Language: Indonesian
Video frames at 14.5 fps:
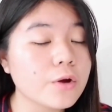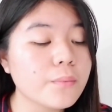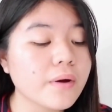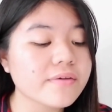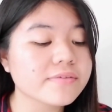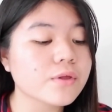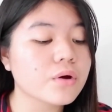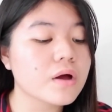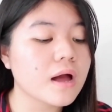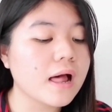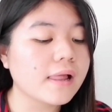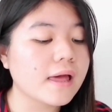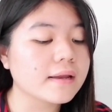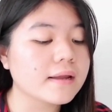aku mau kasih tau ke
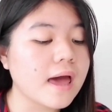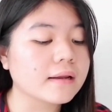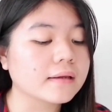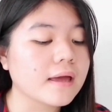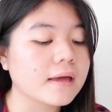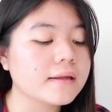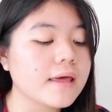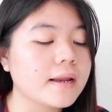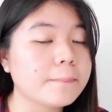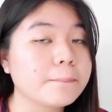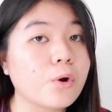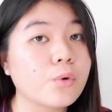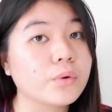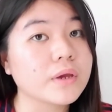kalian harga dari
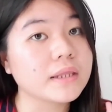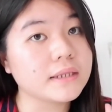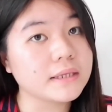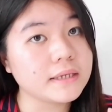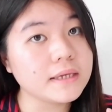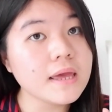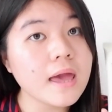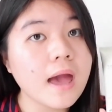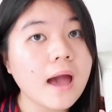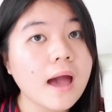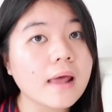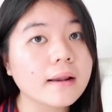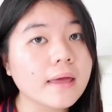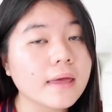produk ini
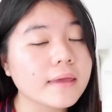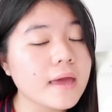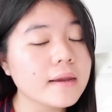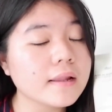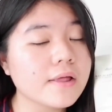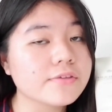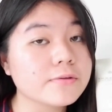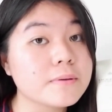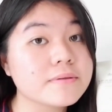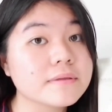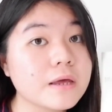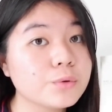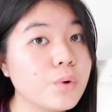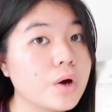harganya adalah
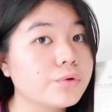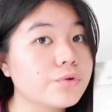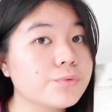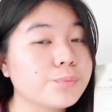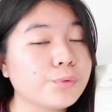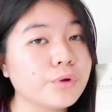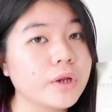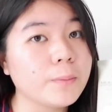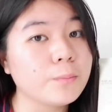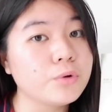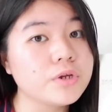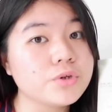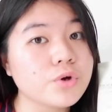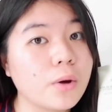sebesar
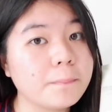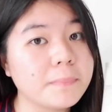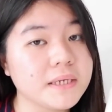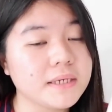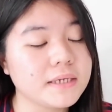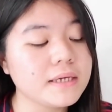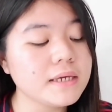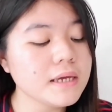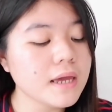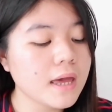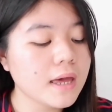210.000 di Shopee